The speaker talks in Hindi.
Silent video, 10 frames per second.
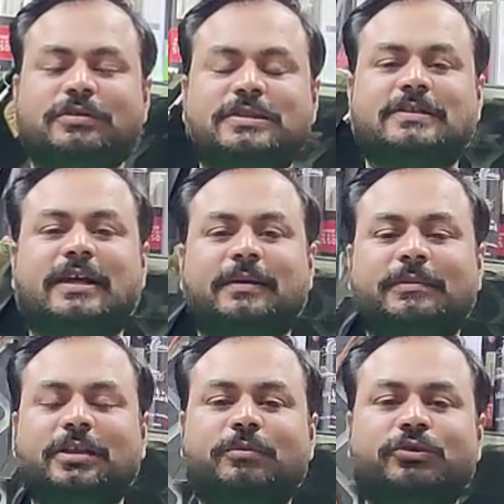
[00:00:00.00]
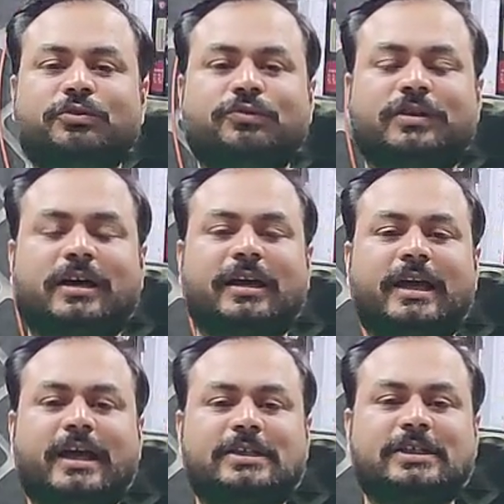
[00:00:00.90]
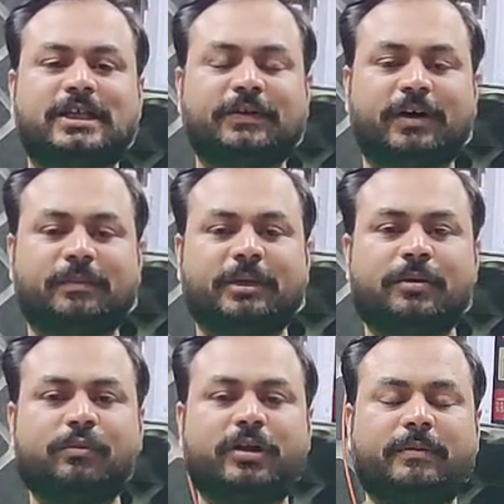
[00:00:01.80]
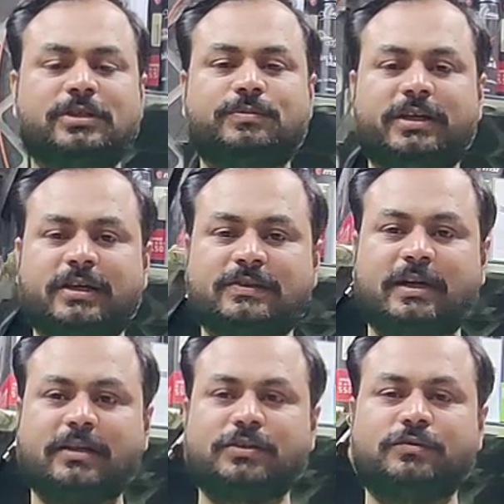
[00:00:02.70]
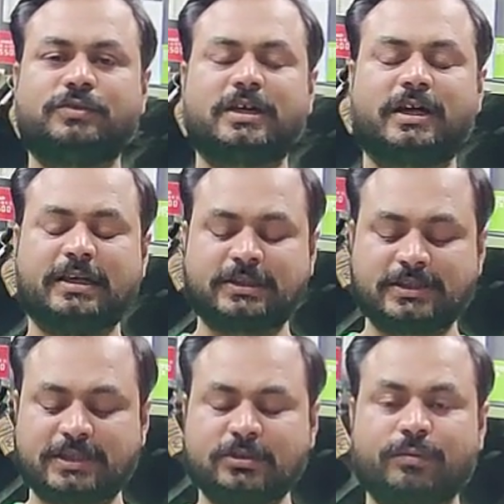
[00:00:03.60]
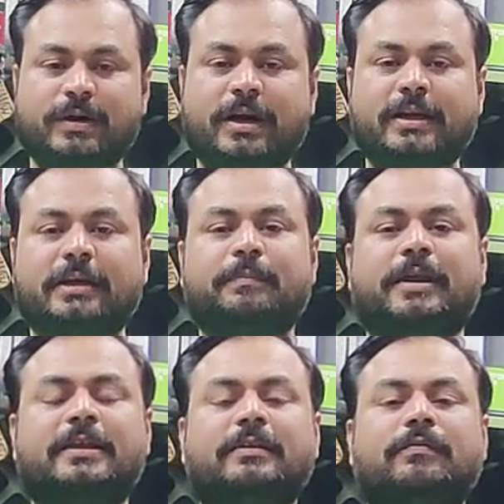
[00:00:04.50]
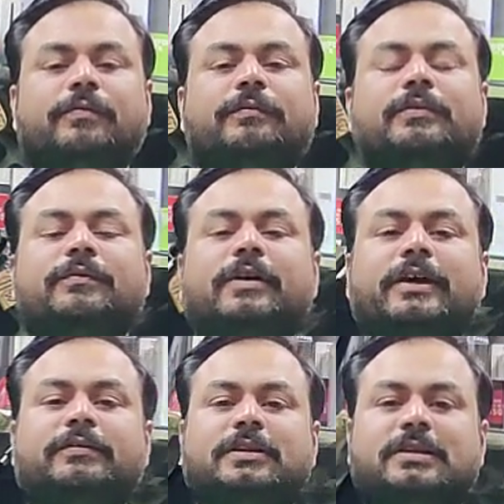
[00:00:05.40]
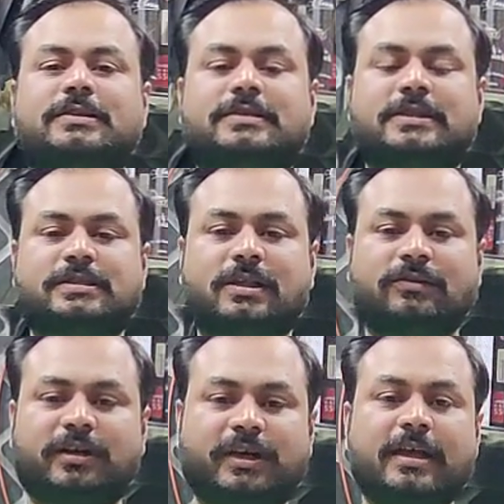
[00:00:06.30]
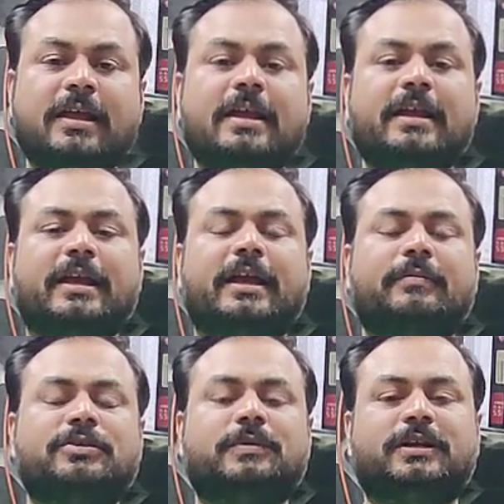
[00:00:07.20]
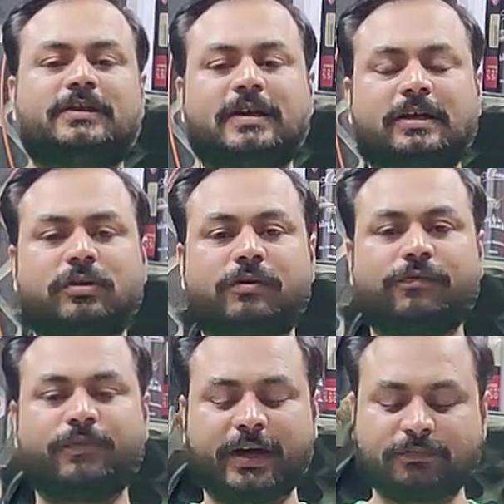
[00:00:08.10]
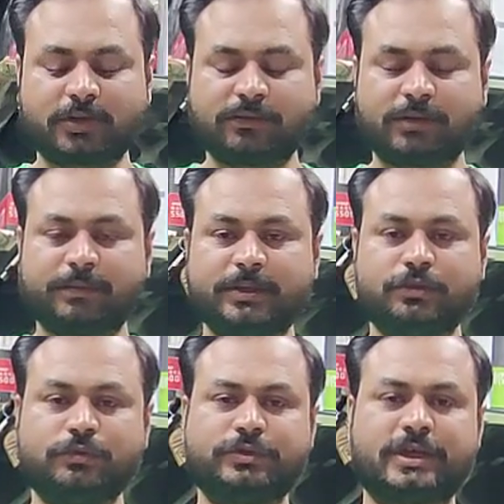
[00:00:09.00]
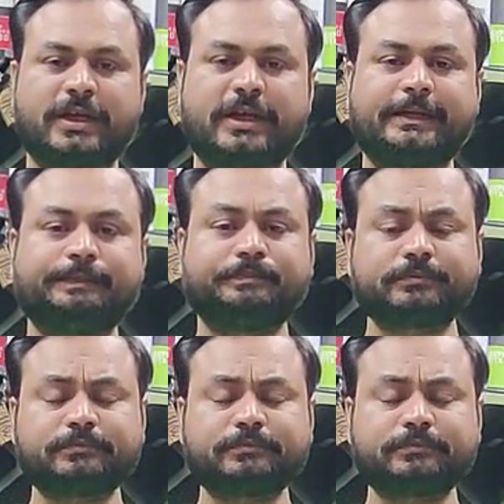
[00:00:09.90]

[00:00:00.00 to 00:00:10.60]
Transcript: की जो इसके साथ हम मदरबोर्ड यूज कर रहे हैं एच एटी वन बोर्ड हम इस बिल्ड के साथ यूज कर रहे हैं जिसकी जो मार्केट प्राइस है वो फिफ्टी फाइव हंड्रेड से सिक्स थाउजेंड है लेकिन हम इस बिल्ड के साथ जो है वो फाइव थाउजेंड में यूज करेंगे